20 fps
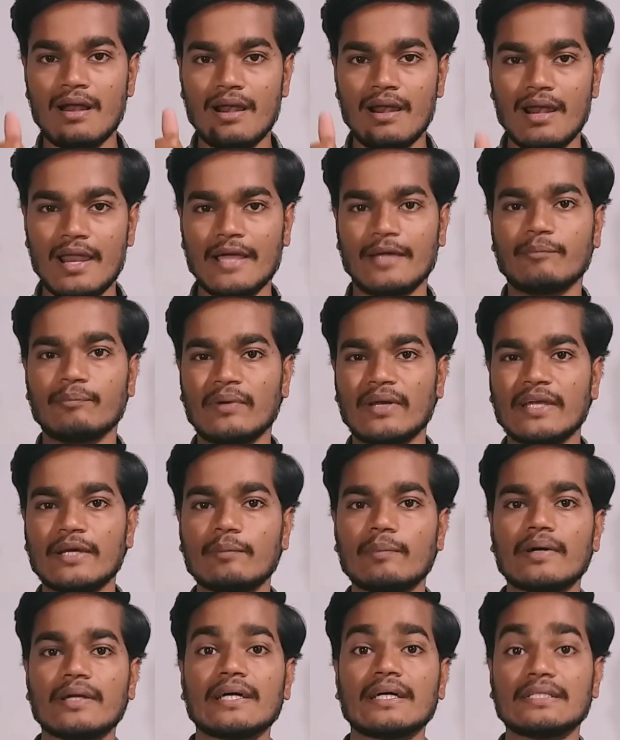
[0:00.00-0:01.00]
லைக் பண்ணிவிட்டு
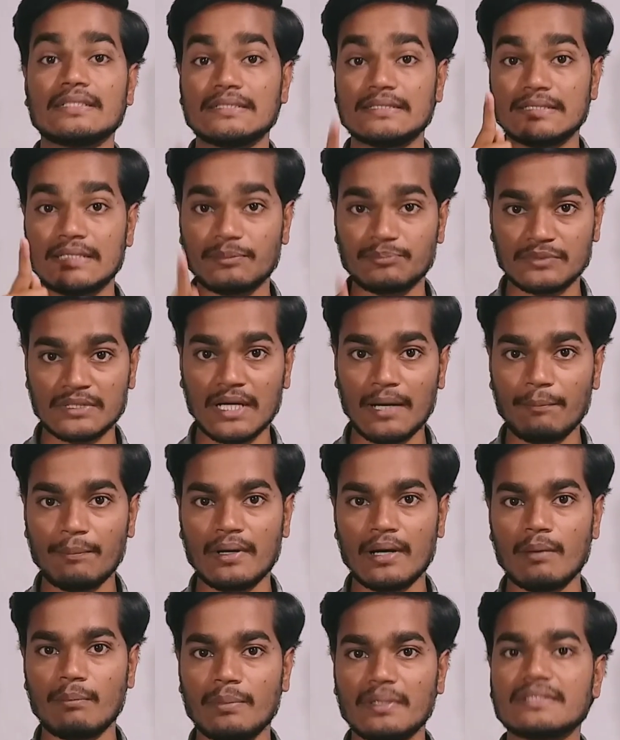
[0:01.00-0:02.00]
பாருங்கள் சப்ஸ்கிரைப்
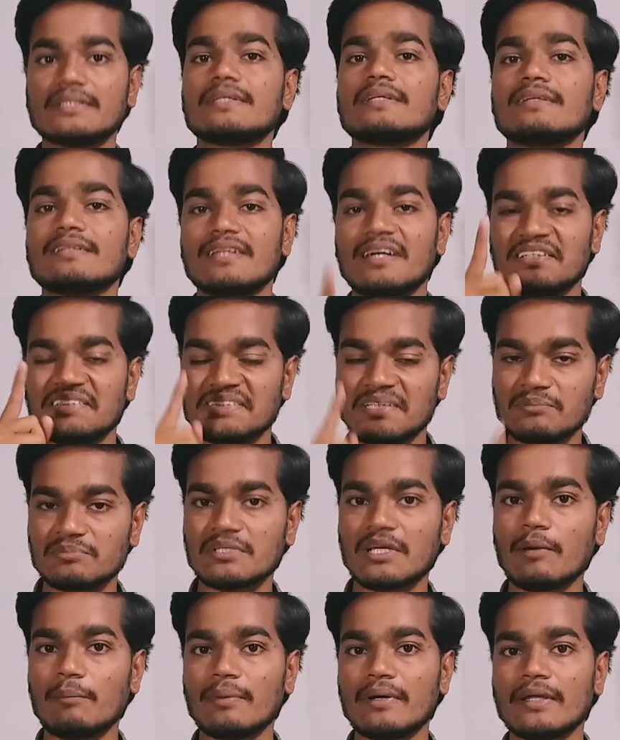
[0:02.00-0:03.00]
பண்ணால் பார்த்துட்டு இருந்தா
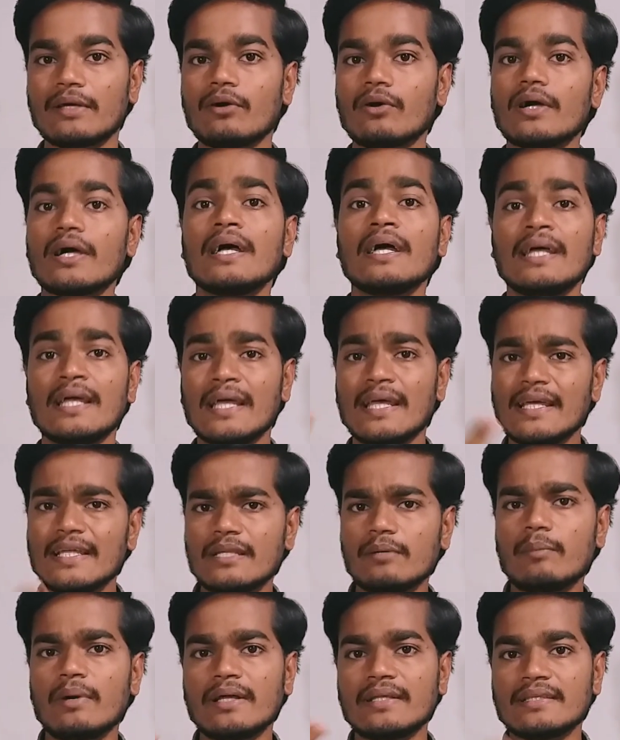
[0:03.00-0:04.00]
சப்ஸ்கிரைப் பண்ணிக்கோங்க இந்த
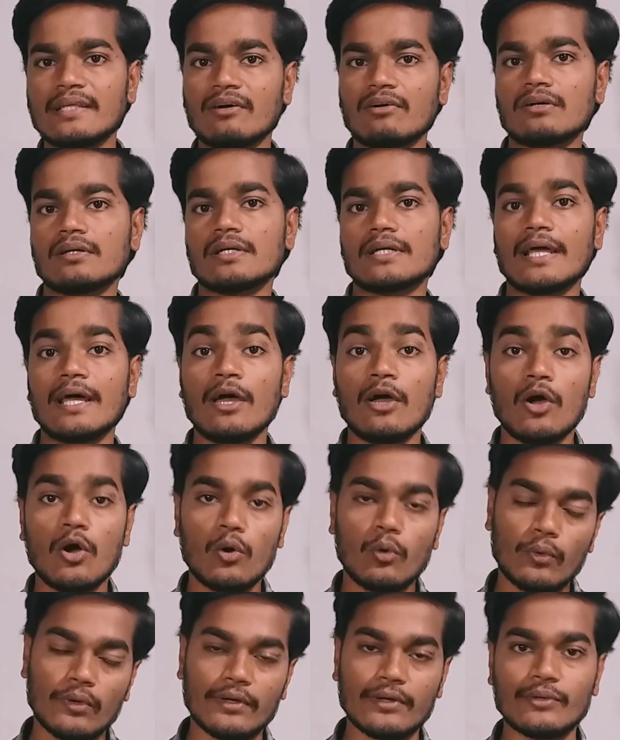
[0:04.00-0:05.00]
மாதிரி தகவல்களை
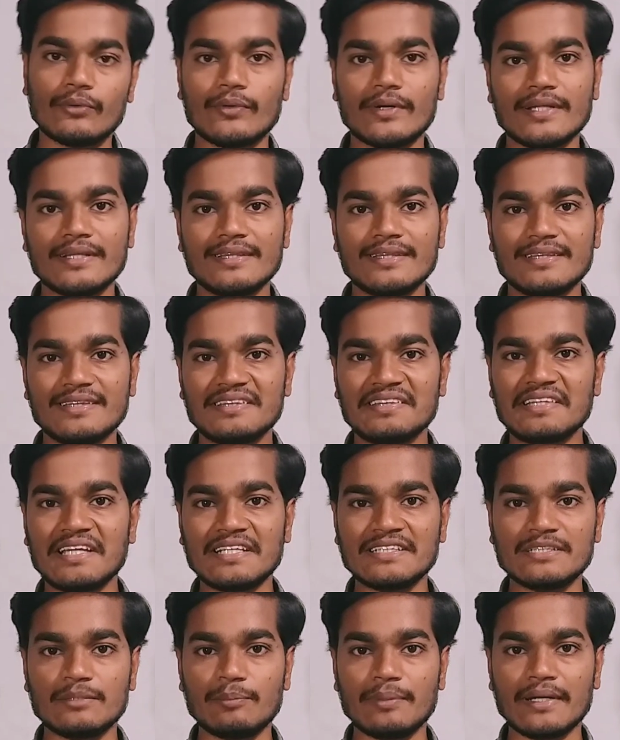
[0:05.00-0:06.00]
உடனுக்குடன்
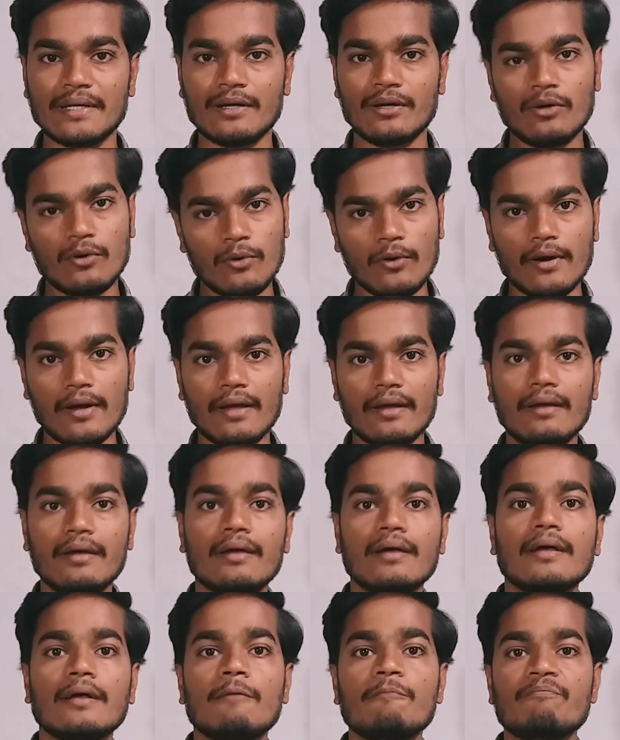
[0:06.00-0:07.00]
தெரிஞ்சுப்பீங்க ஓகே
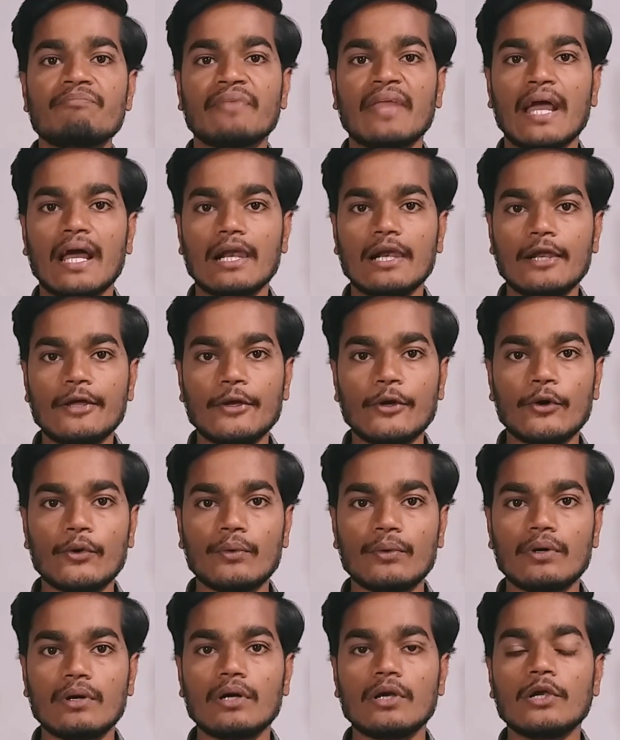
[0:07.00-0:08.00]
லியோ
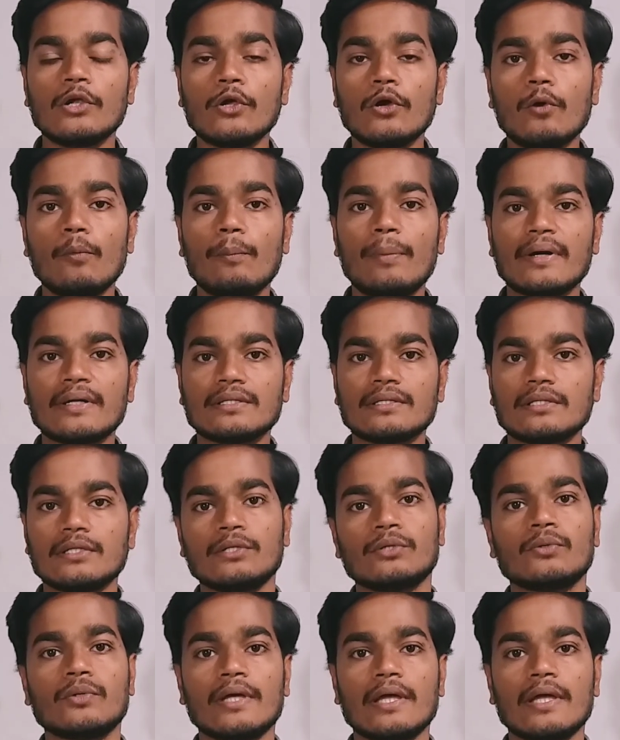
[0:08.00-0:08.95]
லியோ படத்தினுடைய